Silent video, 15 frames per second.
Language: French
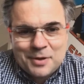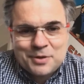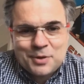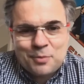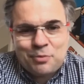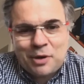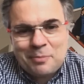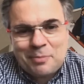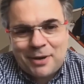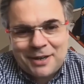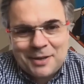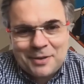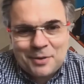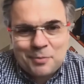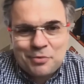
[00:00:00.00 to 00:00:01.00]
ce qu'on pourrait
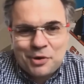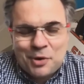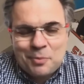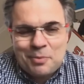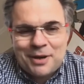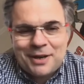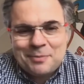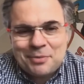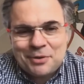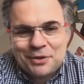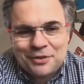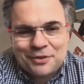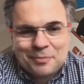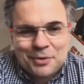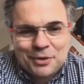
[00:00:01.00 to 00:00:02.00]
parler, on pourrait en parler
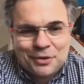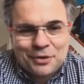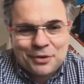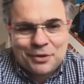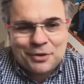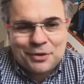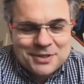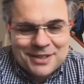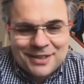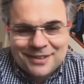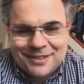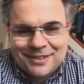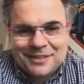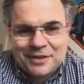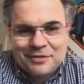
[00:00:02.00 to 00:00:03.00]
pendant, pendant des jours. C'est
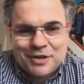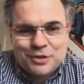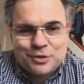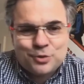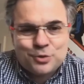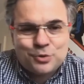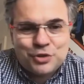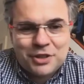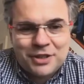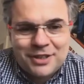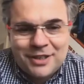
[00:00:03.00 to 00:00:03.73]
un très très vaste sujet